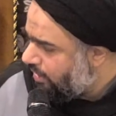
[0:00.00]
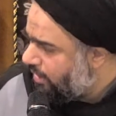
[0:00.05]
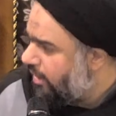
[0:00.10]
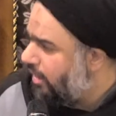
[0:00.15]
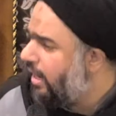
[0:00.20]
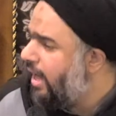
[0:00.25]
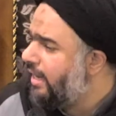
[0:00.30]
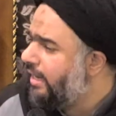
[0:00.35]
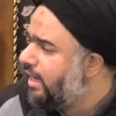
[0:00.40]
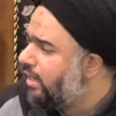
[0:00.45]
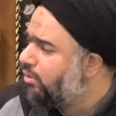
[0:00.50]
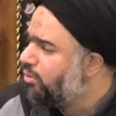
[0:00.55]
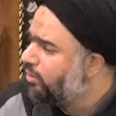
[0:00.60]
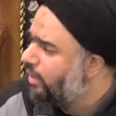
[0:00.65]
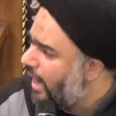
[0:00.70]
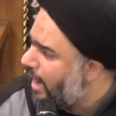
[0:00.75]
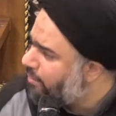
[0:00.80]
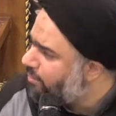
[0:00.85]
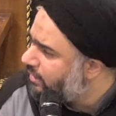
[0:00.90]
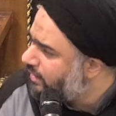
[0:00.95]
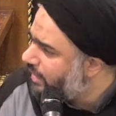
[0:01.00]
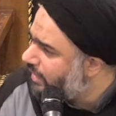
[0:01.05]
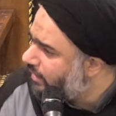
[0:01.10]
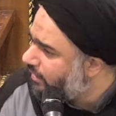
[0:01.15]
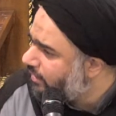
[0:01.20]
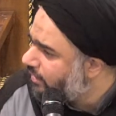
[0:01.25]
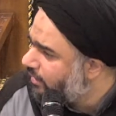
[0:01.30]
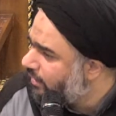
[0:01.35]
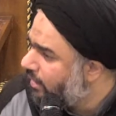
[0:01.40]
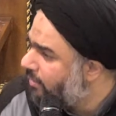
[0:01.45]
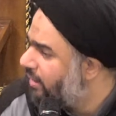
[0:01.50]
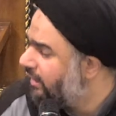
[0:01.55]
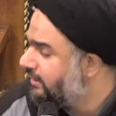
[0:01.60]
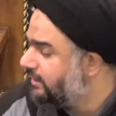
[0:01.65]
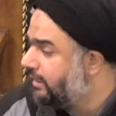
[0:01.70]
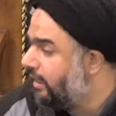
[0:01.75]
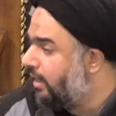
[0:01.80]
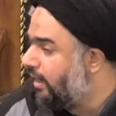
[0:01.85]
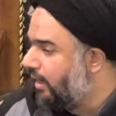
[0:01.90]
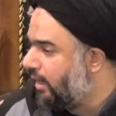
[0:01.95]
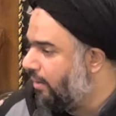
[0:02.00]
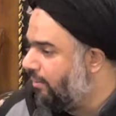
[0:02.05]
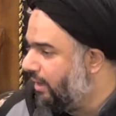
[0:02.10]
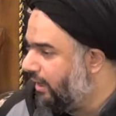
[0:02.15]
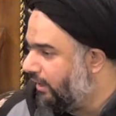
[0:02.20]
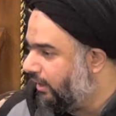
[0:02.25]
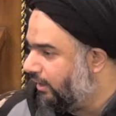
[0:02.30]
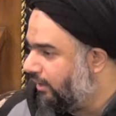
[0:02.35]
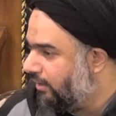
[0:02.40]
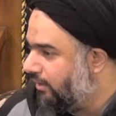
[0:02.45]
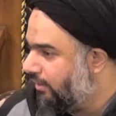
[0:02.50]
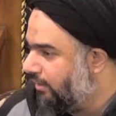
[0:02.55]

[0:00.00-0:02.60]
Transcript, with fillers: لا يكون عبدا لمن سرق منه